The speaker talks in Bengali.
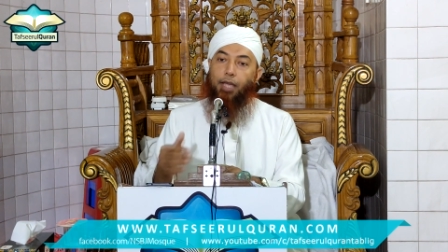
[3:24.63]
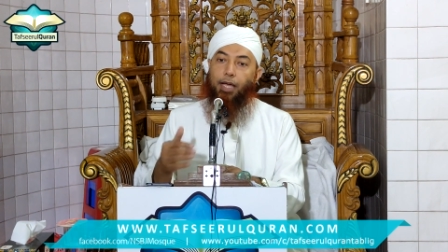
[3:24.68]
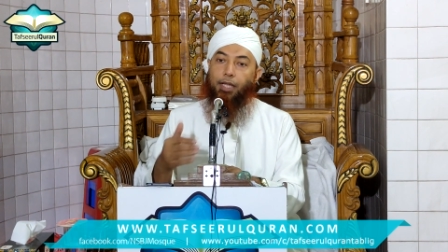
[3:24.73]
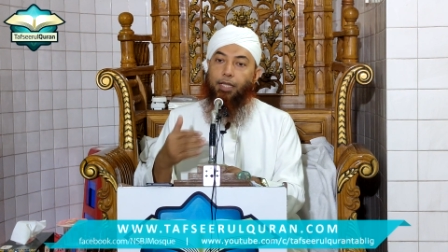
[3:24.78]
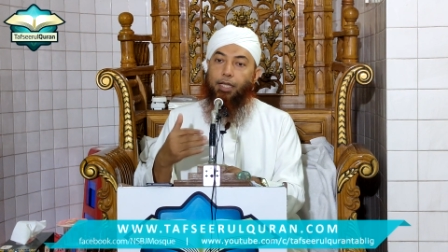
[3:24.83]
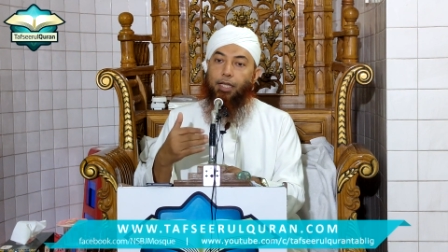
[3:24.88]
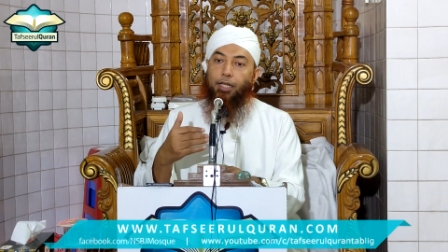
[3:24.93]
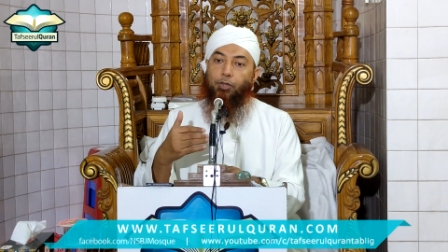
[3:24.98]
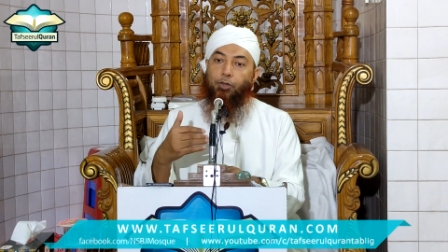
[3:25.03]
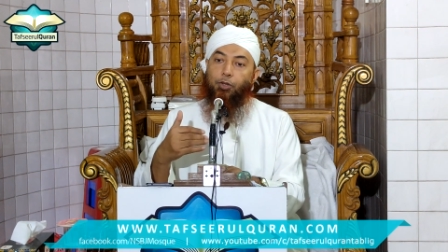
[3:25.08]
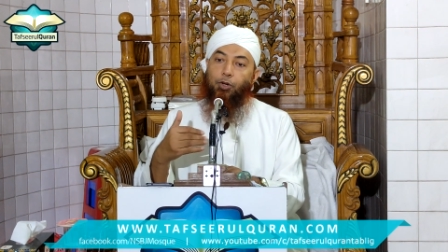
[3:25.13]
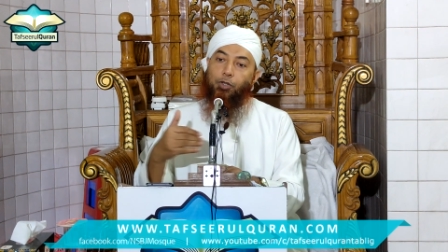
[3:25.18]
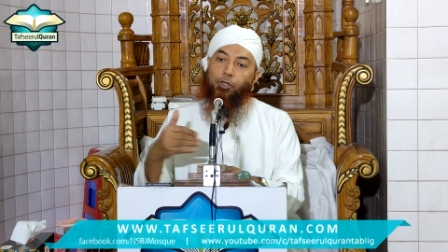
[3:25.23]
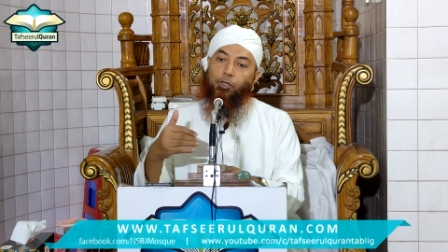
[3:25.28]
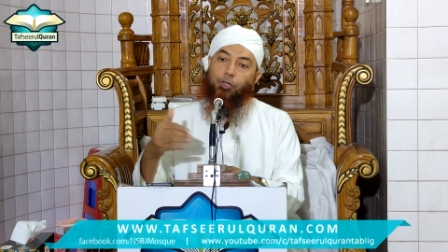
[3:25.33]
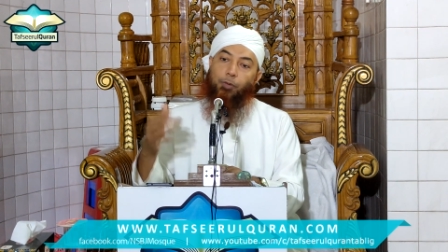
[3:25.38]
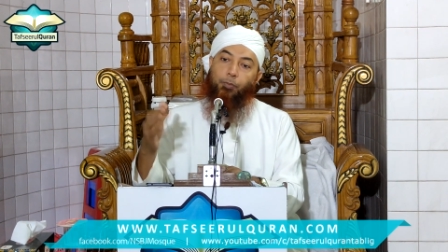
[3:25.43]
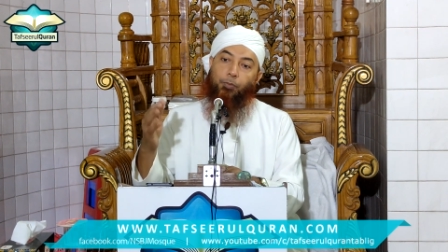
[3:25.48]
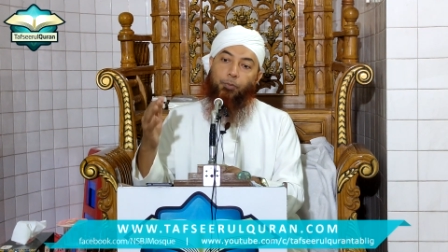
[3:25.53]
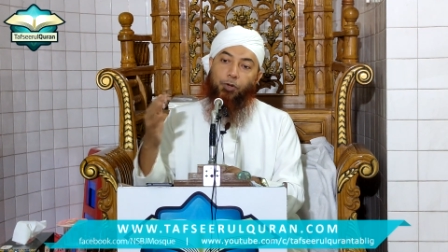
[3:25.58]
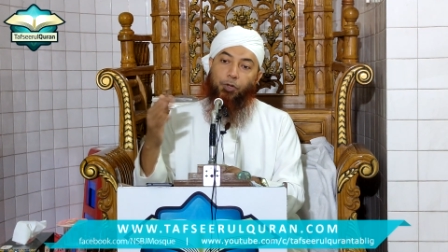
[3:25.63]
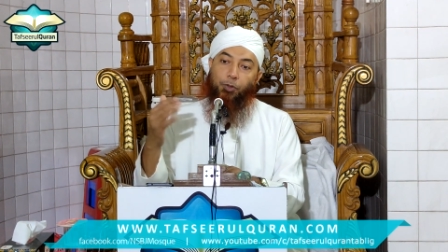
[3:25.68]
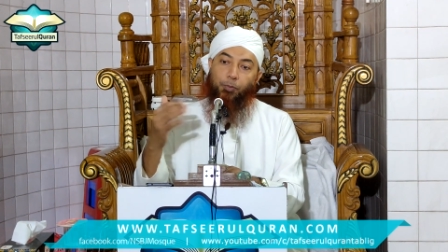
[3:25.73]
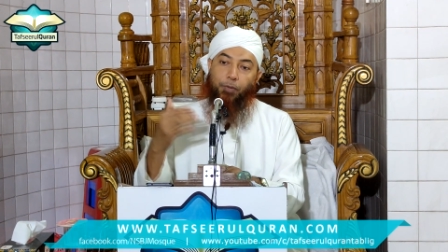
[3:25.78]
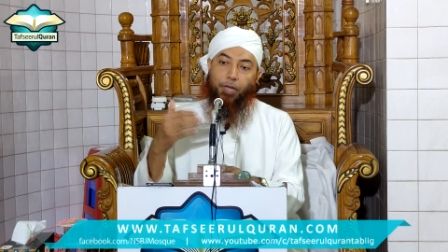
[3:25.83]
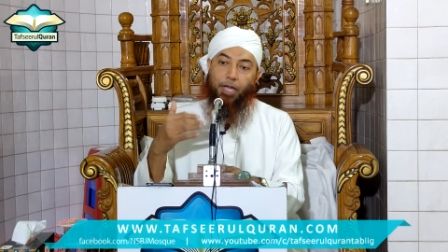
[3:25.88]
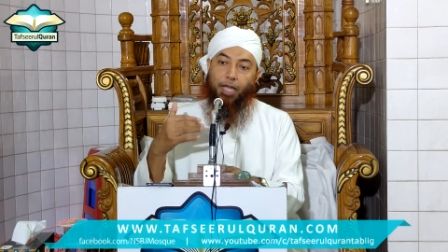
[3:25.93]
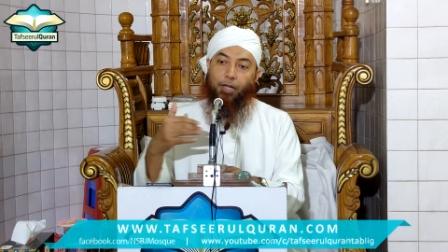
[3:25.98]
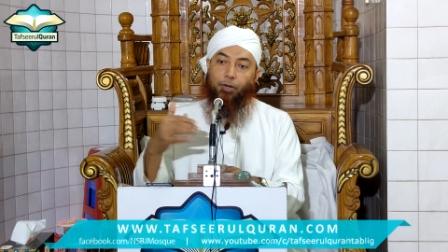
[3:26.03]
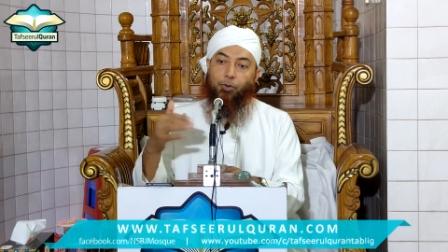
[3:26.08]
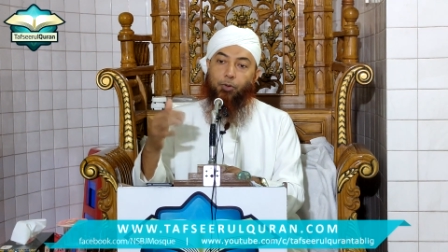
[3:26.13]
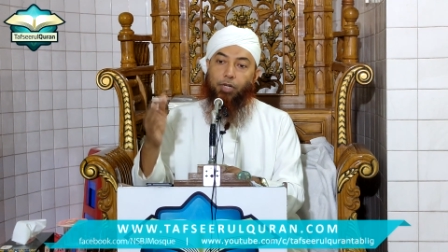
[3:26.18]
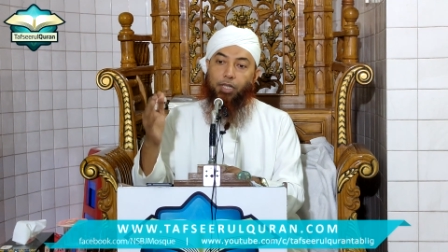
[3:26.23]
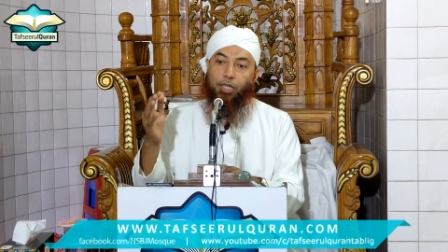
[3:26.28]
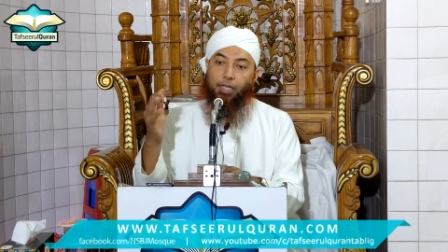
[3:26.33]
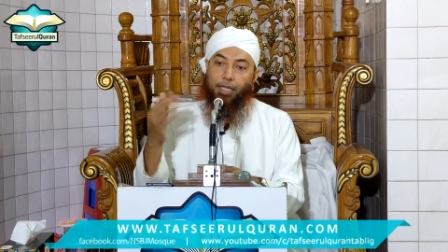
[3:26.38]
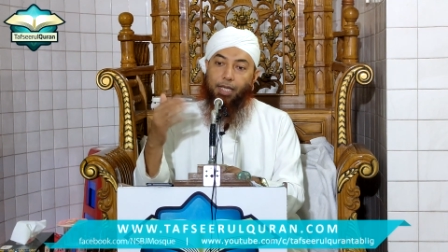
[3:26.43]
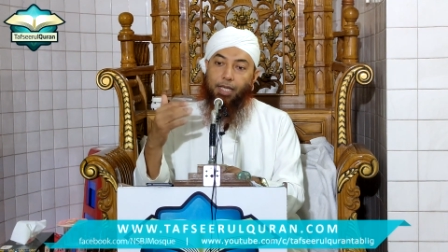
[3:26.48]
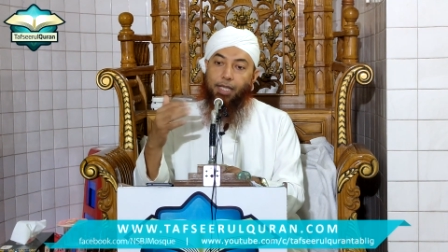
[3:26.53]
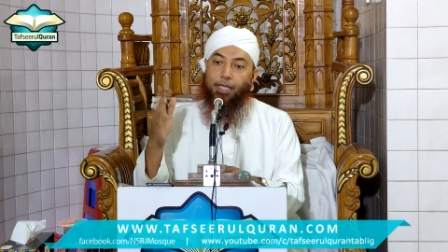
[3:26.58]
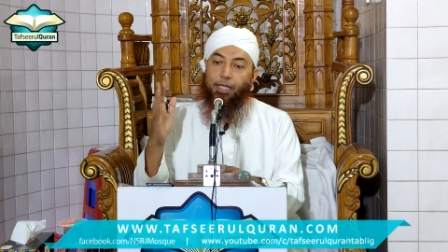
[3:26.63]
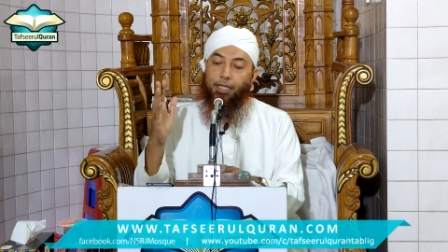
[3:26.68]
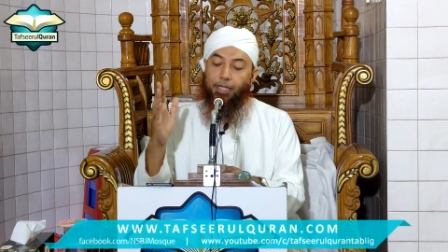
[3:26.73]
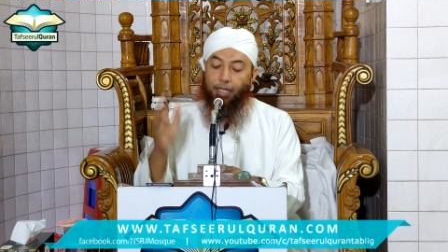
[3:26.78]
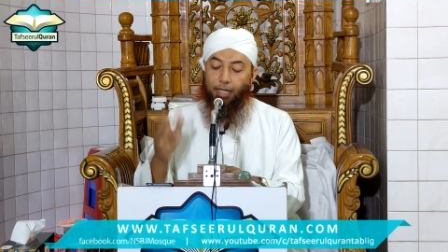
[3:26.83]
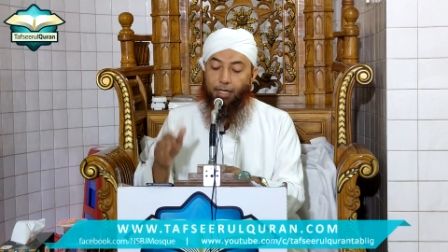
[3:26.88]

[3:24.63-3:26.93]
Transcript: তাদের ধন সম্পদ ব্যয় করতেই